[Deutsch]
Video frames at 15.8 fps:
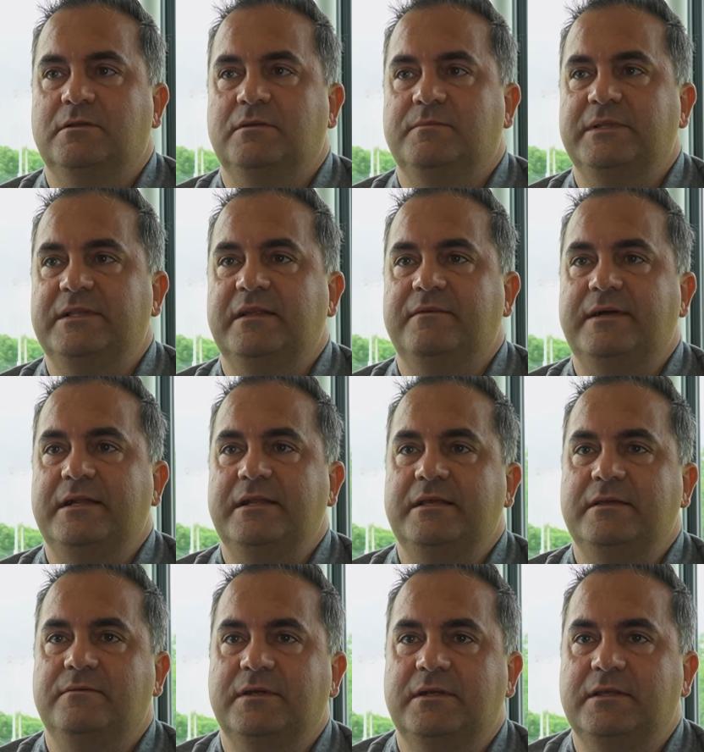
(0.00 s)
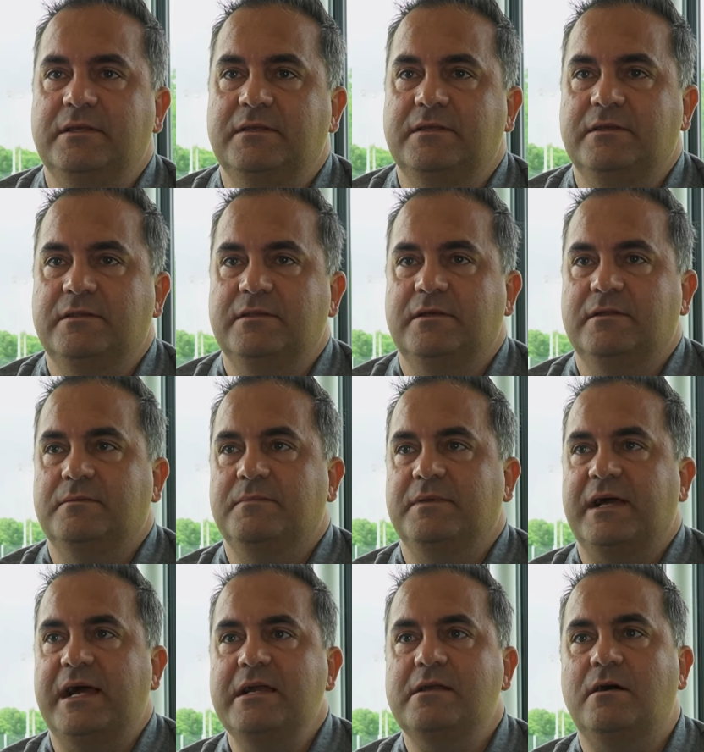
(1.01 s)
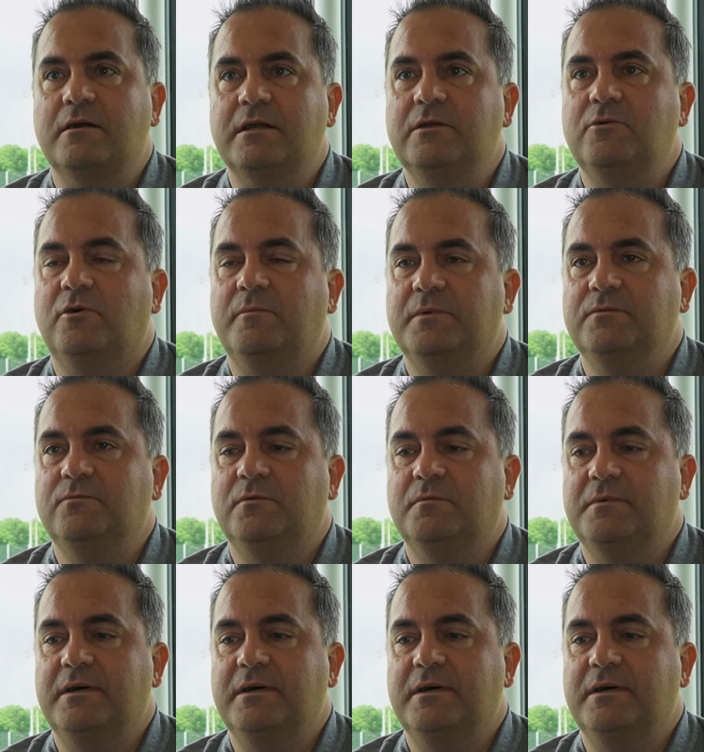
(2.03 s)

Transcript: äh, mittlerweile wirklich in einem Bereich angekommen, wo